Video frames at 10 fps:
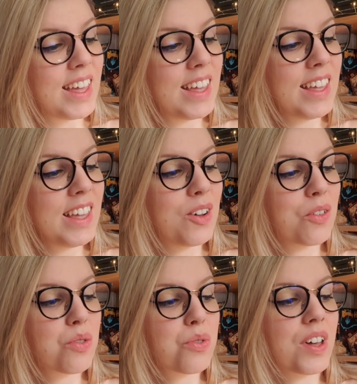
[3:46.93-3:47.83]
Et
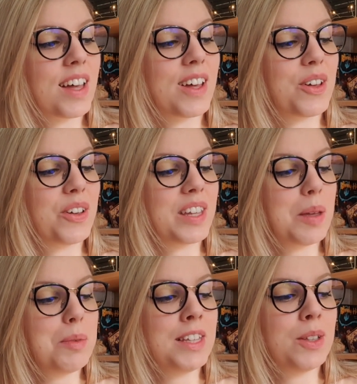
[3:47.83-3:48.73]
enfin, euh,
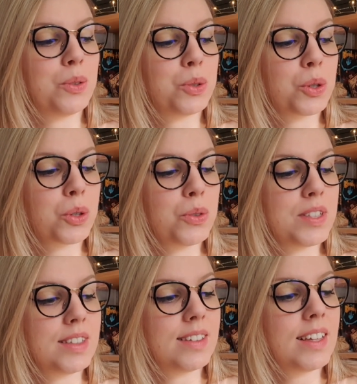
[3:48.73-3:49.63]
cabinet de
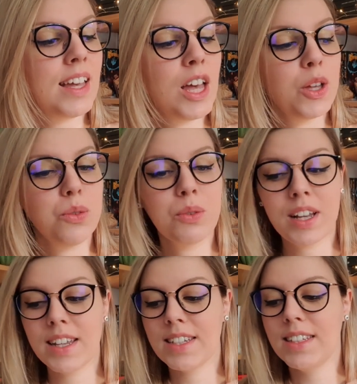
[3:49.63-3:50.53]
curiosité. Donc
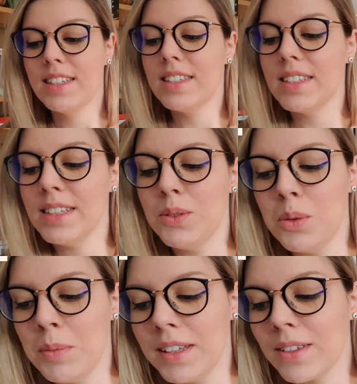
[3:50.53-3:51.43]
là, j'ai décidé de
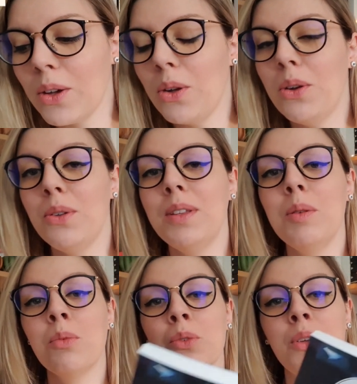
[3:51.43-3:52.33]
mettre le
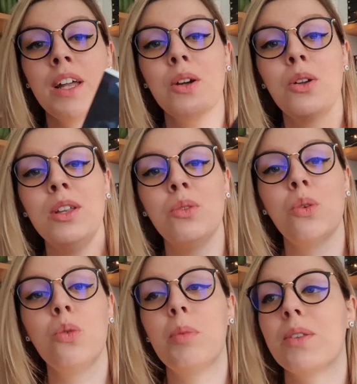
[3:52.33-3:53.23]
démon de la colline au
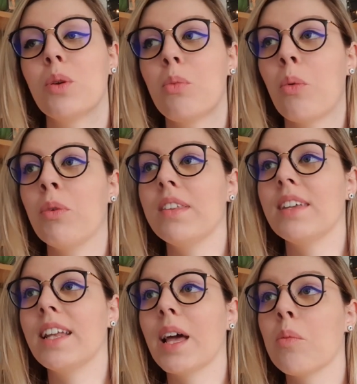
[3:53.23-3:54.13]
loup parce que pour moi, c'est
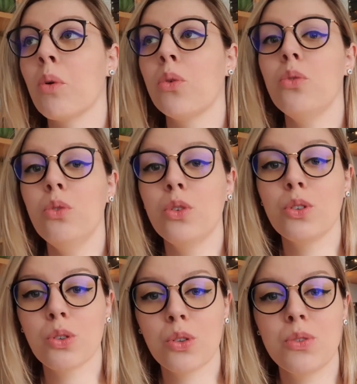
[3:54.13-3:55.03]
clairement une
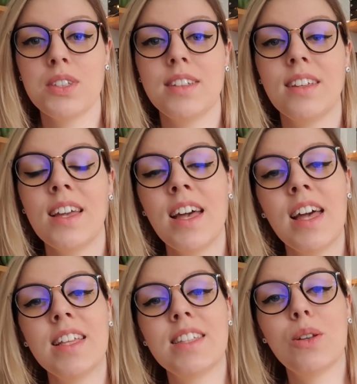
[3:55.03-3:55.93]
curiosité.
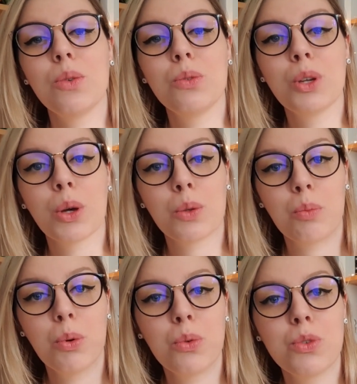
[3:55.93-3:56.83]
C'est le coup de cœur de
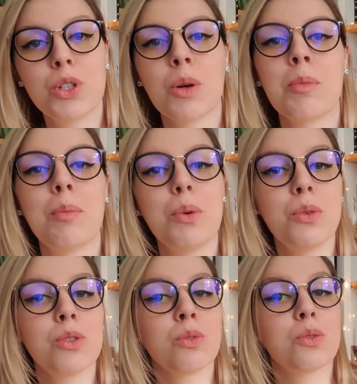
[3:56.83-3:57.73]
beaucoup de gens, mais beaucoup
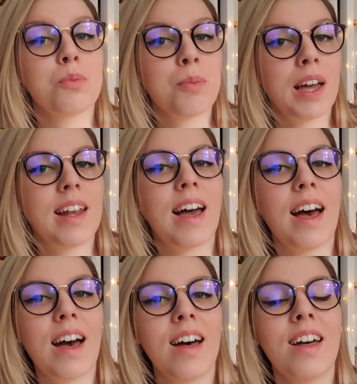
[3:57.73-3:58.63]
de gens ont du mal
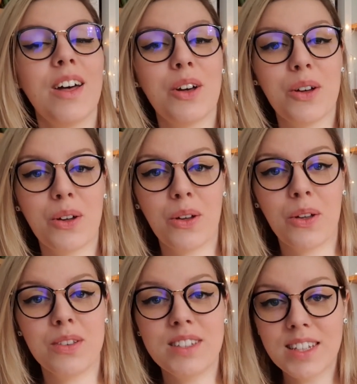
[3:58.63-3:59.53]
à
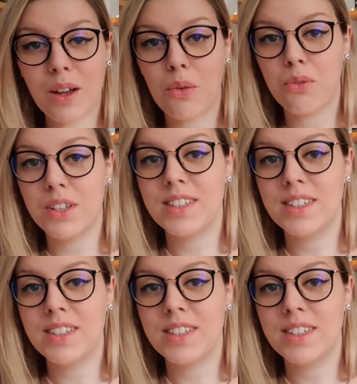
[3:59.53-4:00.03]
dire en fait